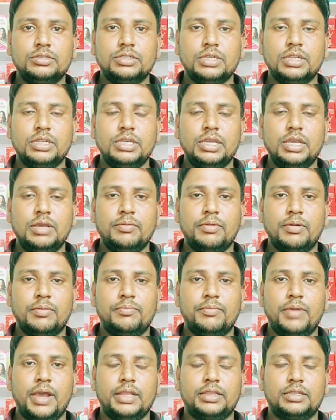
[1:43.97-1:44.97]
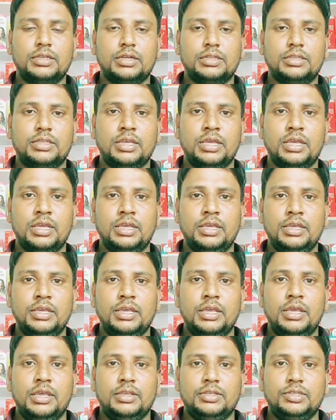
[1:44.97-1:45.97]
चलिए अब हम बात करते हैं
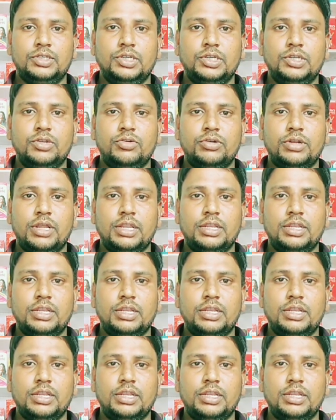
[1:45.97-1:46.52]
जीरो